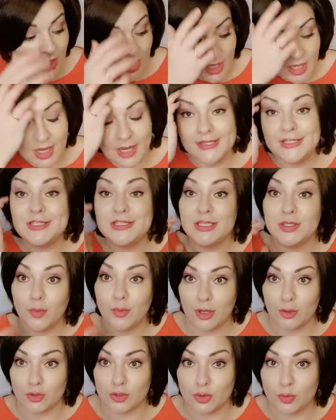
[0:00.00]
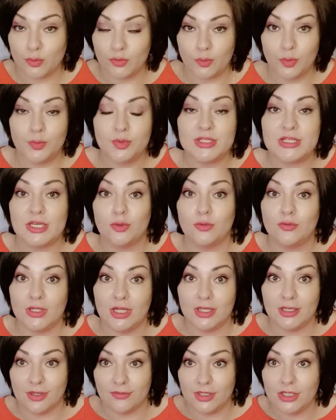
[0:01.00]
отснимаю, чтобы вы побыстрее увидели
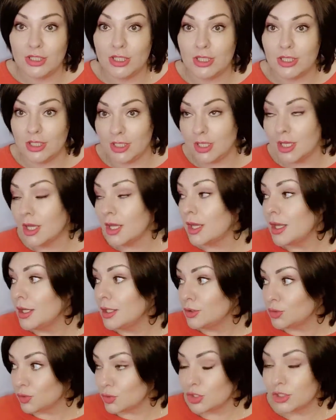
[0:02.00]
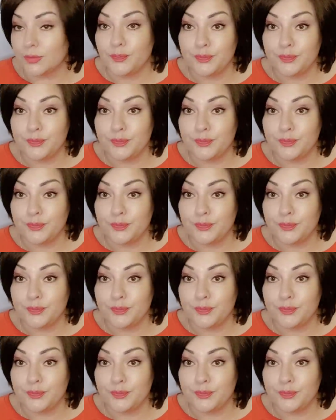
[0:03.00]
новинки и тоже